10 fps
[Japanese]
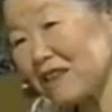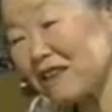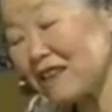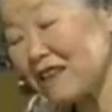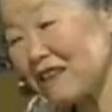て
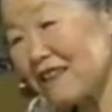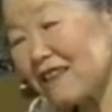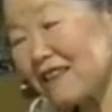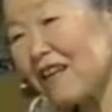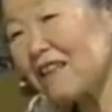ね
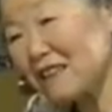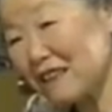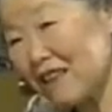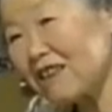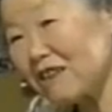大
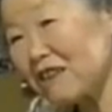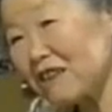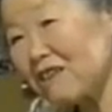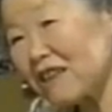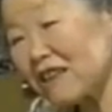変感動
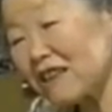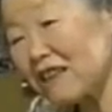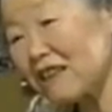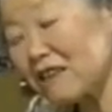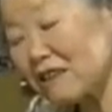したわけな
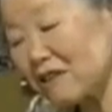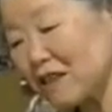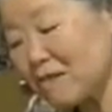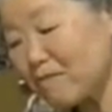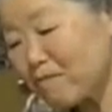んですそれ
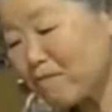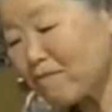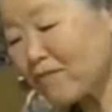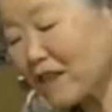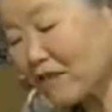で
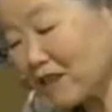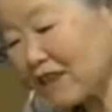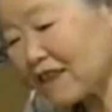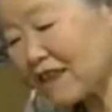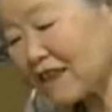
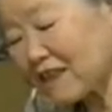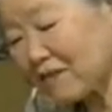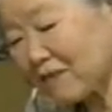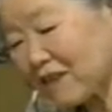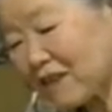家に帰
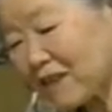りまし